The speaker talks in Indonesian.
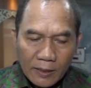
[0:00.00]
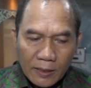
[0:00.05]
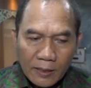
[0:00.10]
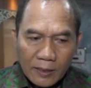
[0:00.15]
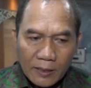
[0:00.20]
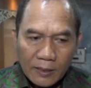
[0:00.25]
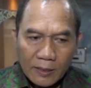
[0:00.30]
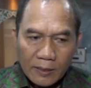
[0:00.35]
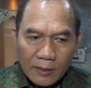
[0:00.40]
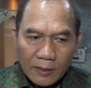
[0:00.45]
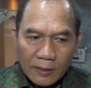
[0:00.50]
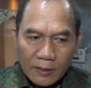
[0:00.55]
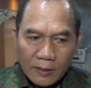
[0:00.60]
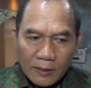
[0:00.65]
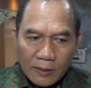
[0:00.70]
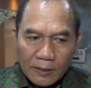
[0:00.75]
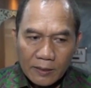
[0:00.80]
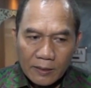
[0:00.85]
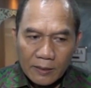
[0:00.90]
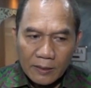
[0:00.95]

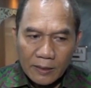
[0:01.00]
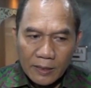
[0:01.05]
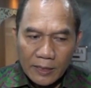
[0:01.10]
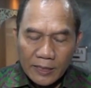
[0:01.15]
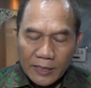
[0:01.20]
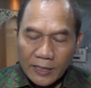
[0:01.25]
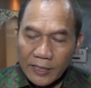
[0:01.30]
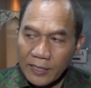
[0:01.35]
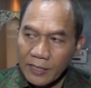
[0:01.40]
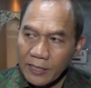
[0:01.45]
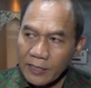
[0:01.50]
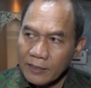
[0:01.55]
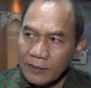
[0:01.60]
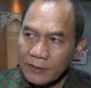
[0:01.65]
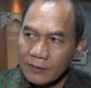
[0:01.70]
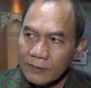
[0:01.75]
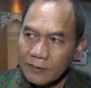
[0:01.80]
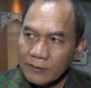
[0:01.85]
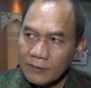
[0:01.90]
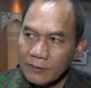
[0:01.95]
Uh, ini kan
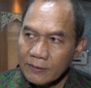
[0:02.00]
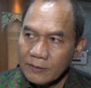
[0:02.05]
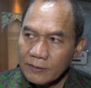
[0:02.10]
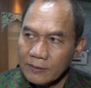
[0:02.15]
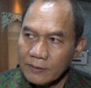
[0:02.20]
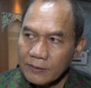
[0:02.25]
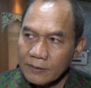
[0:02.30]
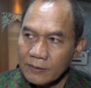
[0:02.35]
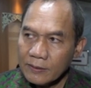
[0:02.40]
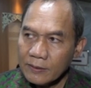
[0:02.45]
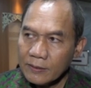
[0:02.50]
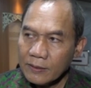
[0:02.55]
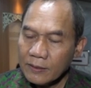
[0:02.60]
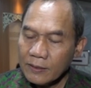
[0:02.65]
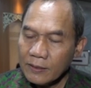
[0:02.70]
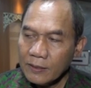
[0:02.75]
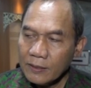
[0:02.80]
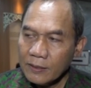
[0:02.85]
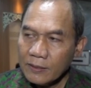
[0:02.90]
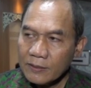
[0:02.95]

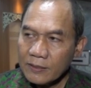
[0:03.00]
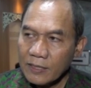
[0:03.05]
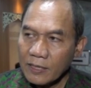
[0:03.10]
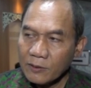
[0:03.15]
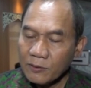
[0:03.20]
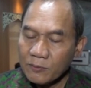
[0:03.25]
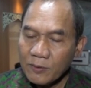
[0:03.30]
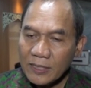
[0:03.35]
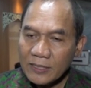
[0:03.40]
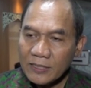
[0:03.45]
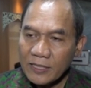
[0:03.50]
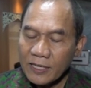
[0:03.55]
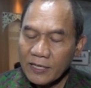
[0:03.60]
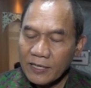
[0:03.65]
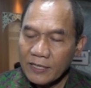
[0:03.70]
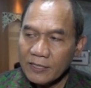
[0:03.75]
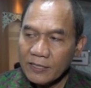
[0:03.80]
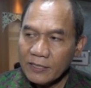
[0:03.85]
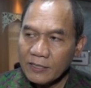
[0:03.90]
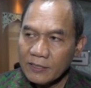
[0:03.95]
satu
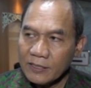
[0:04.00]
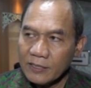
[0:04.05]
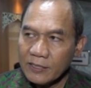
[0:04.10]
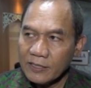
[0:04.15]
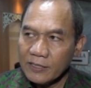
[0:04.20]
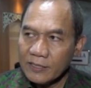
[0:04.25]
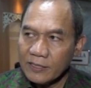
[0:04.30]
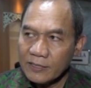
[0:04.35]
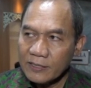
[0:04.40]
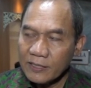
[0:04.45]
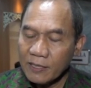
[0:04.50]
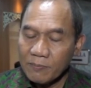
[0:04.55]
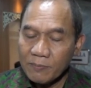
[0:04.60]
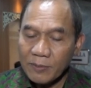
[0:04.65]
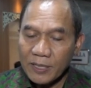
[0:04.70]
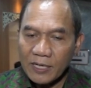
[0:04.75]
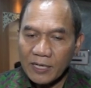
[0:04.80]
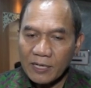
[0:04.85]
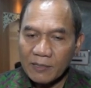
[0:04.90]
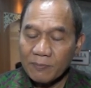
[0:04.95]
wacana yang
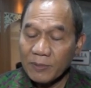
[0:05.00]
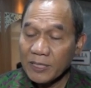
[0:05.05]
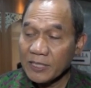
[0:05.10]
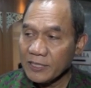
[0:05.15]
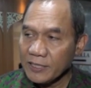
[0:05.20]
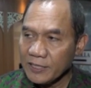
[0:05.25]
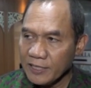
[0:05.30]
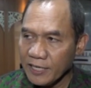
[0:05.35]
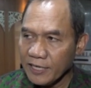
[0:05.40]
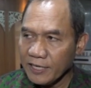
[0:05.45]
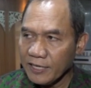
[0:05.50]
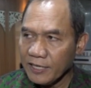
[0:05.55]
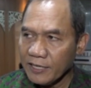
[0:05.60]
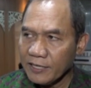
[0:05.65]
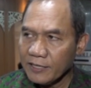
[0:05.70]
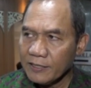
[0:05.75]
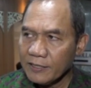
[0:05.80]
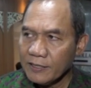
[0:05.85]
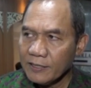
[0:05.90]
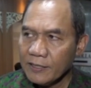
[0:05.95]
disampaikan Presiden ya,
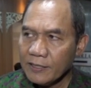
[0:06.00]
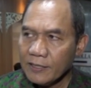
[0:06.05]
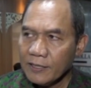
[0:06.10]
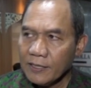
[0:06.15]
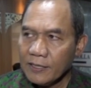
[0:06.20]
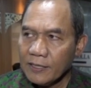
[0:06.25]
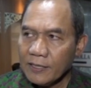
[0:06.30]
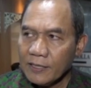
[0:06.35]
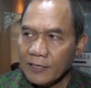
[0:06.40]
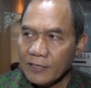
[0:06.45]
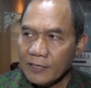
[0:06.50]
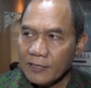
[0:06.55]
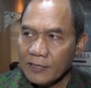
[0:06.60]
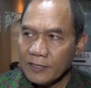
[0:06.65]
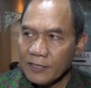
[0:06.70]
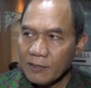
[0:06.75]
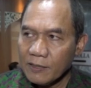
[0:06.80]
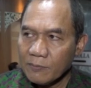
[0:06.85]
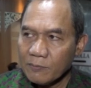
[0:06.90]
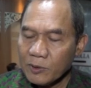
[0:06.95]
uh,
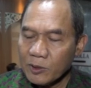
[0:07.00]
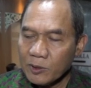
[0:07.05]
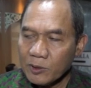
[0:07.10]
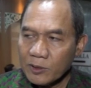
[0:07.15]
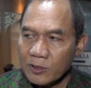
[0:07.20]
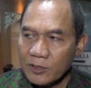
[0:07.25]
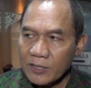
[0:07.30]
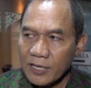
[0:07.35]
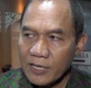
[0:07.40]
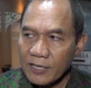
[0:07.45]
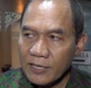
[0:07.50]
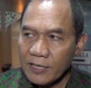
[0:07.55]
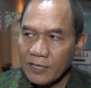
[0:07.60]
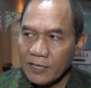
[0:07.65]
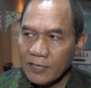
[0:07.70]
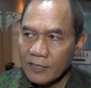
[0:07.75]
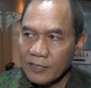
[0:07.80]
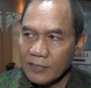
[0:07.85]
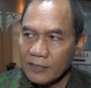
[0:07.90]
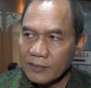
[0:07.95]
yang menurut
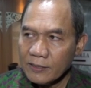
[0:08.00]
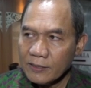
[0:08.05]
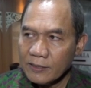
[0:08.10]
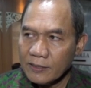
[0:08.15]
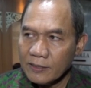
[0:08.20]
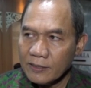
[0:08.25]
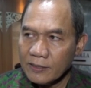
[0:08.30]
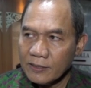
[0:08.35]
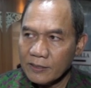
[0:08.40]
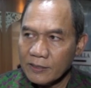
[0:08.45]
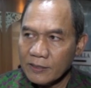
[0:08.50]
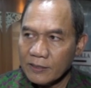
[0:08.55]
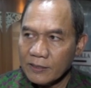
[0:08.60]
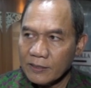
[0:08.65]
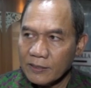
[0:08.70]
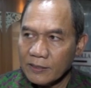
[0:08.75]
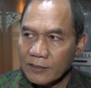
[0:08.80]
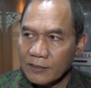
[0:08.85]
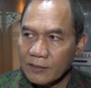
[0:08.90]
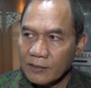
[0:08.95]
saya
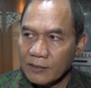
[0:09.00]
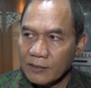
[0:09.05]
uh,